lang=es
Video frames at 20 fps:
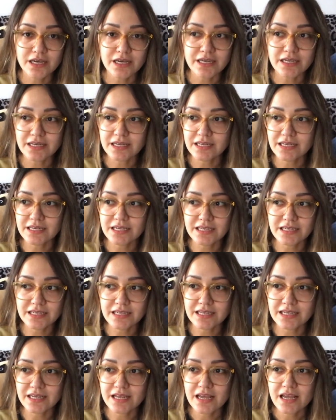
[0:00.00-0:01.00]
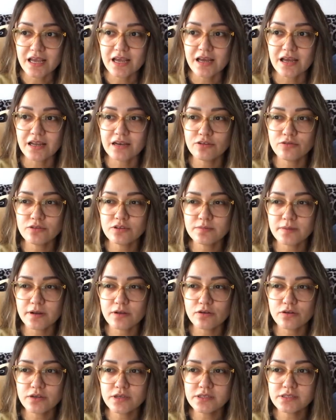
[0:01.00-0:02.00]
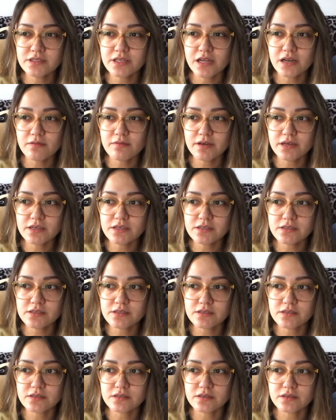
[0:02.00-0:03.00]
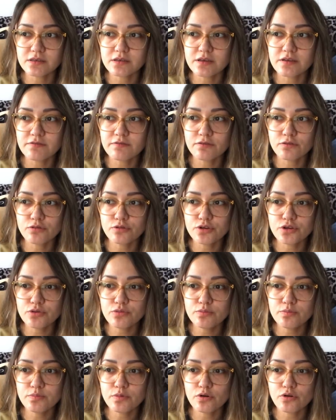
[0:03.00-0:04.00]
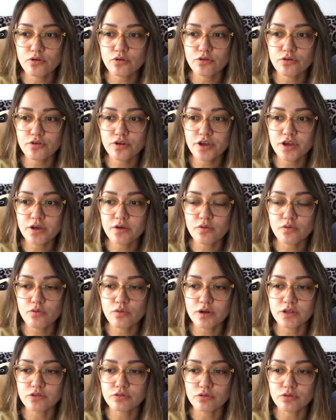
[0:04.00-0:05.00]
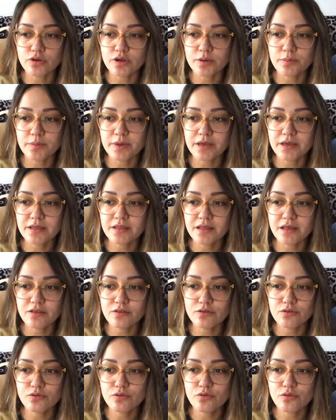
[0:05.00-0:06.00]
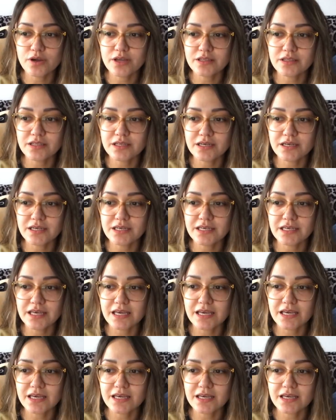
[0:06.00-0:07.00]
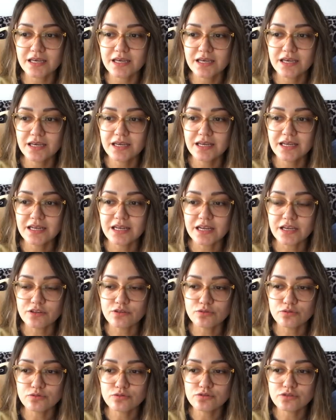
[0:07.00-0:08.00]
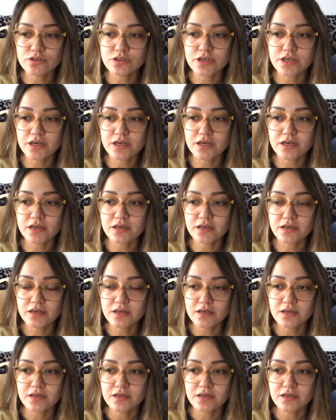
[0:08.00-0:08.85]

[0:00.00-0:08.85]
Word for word: En, en, mis valores tal vez influye un poco en cuanto que me he dado cuenta que la industria,